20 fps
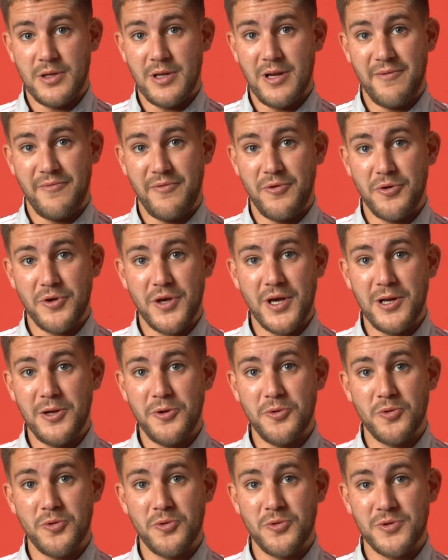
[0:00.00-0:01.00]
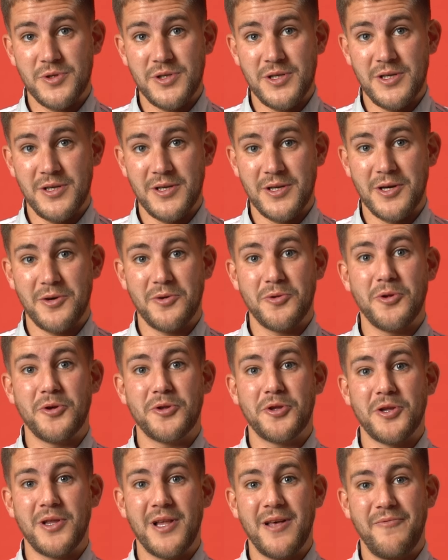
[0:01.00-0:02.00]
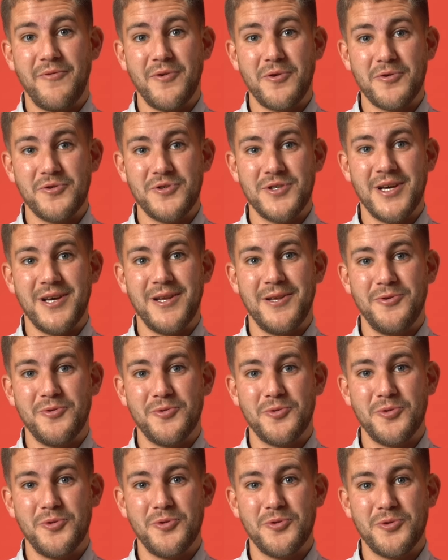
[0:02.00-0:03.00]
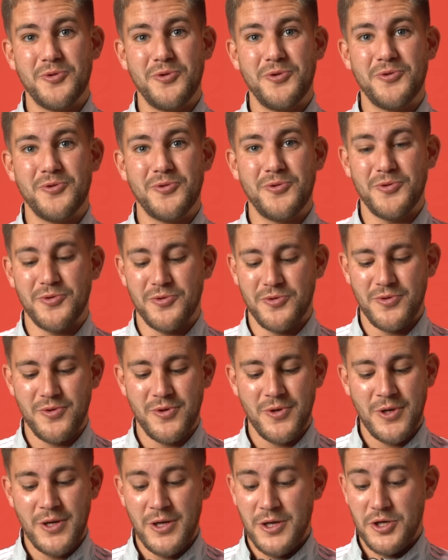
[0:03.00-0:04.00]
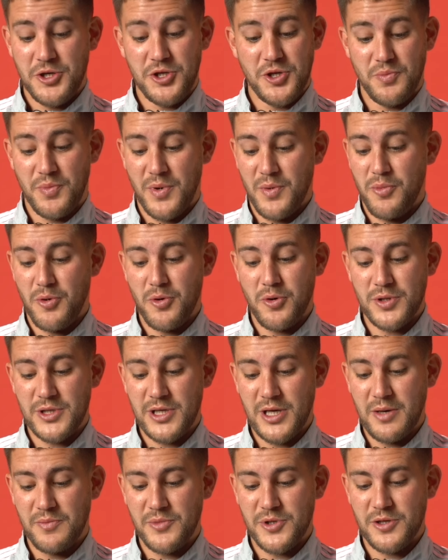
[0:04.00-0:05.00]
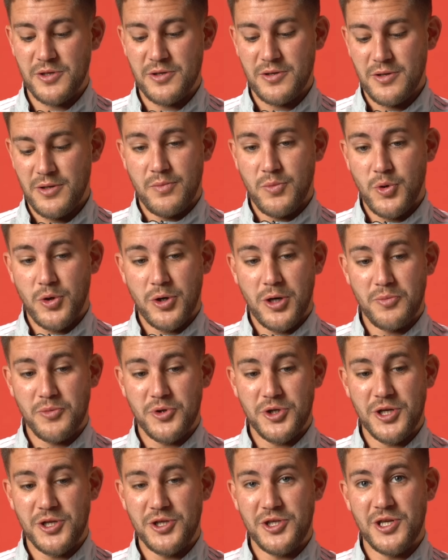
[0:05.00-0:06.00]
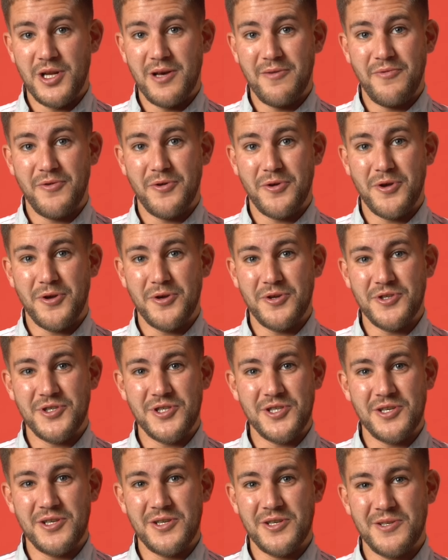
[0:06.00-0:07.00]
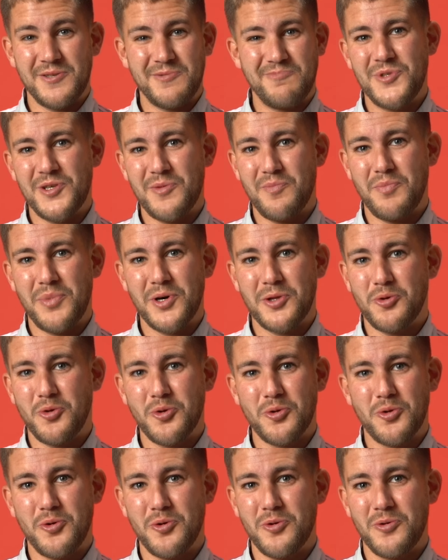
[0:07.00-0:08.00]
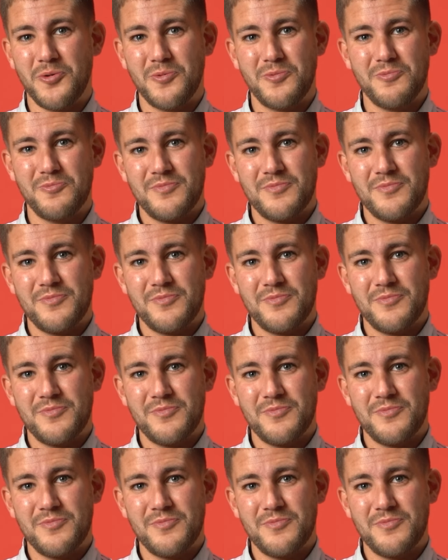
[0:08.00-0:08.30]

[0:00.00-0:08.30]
la funk à Lyon, c'est quand on entend de la funk, on dit à ah, Lyon, Lyon, Lyon, Lyon. Je sais pas pourquoi c'est comme ça. Moi, comme je t'ai dit, la funk, j'aime pas trop trop.